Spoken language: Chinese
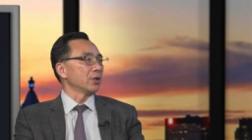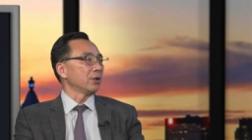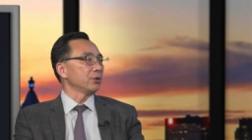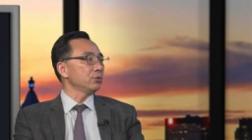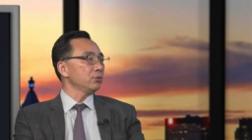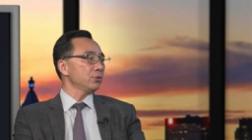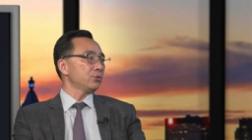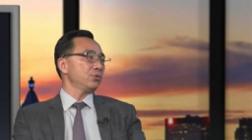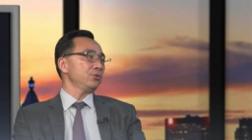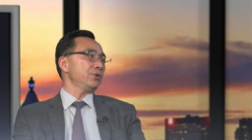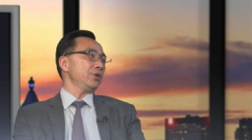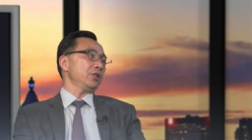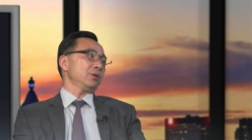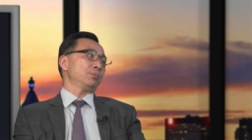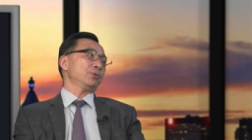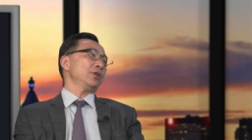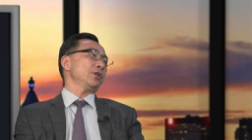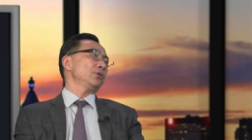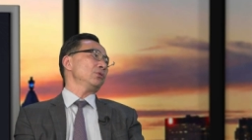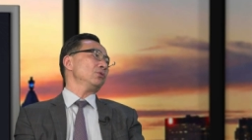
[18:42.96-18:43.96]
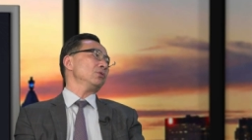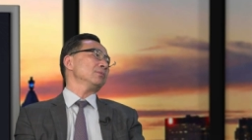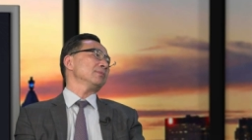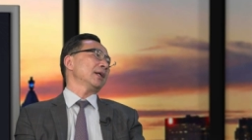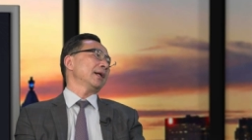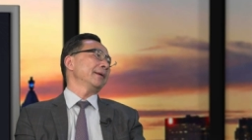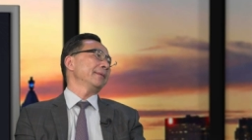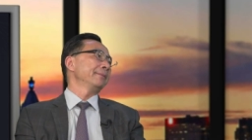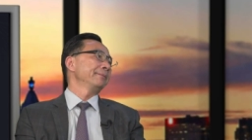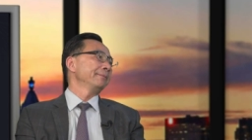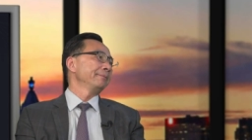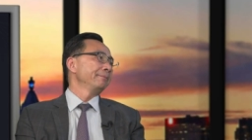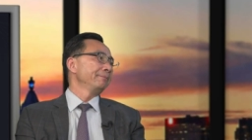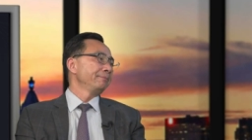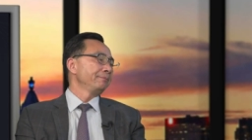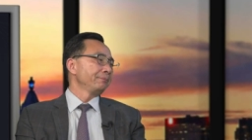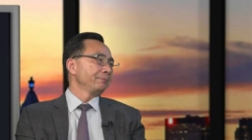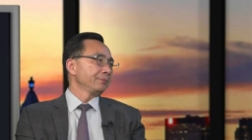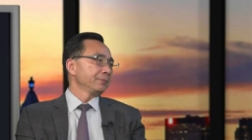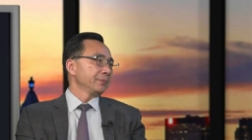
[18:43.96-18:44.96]
因为军队你不可以用嘛，真的
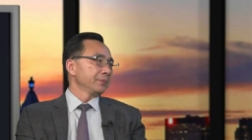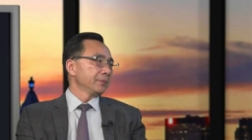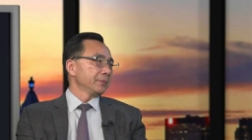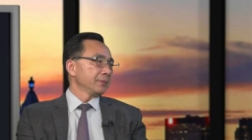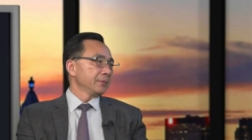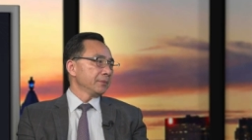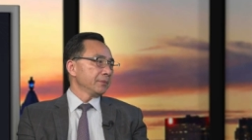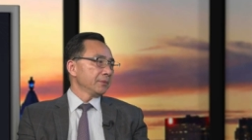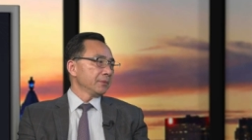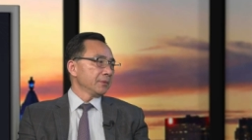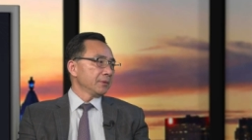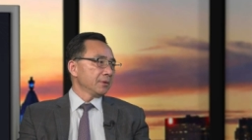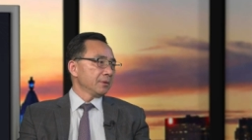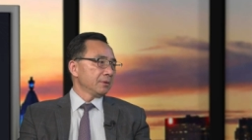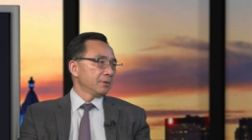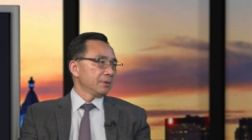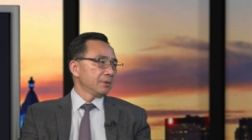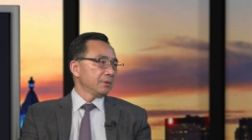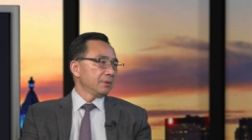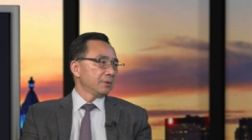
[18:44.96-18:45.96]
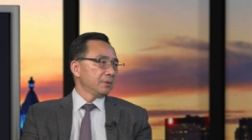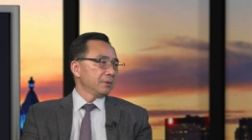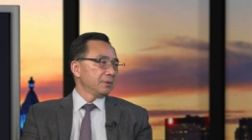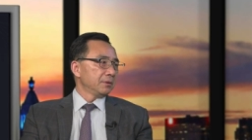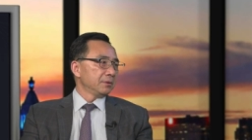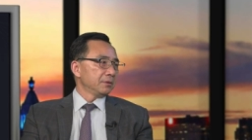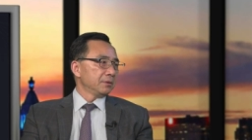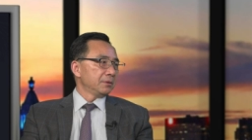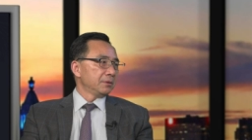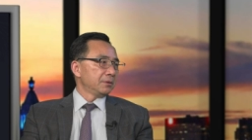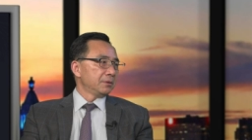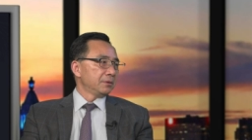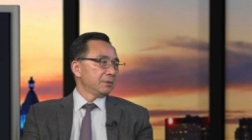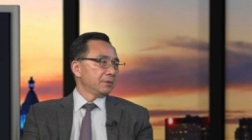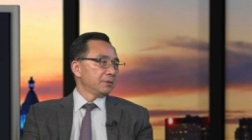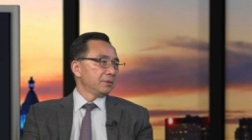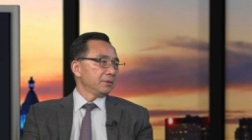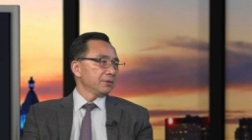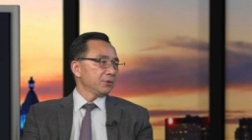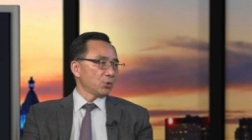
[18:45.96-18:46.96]
是养兵千
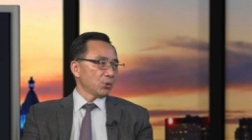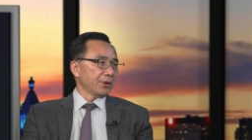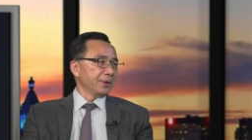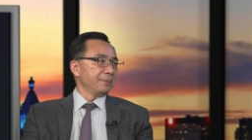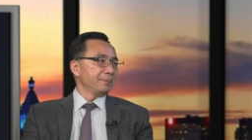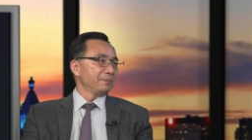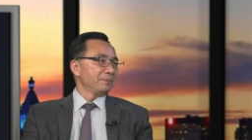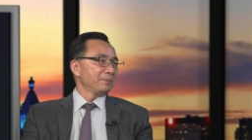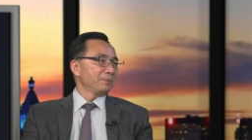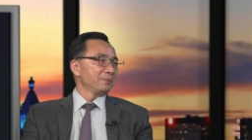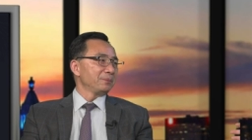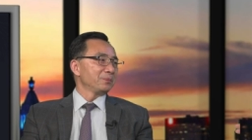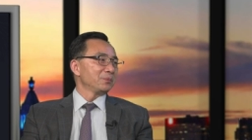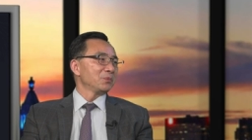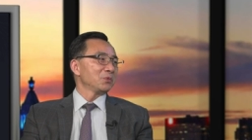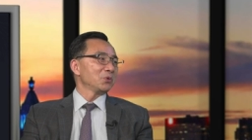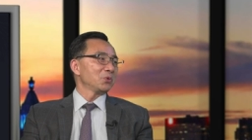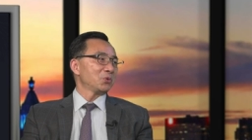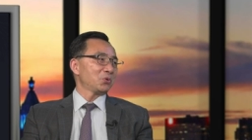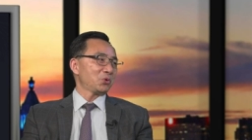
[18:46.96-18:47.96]
日，用在一时。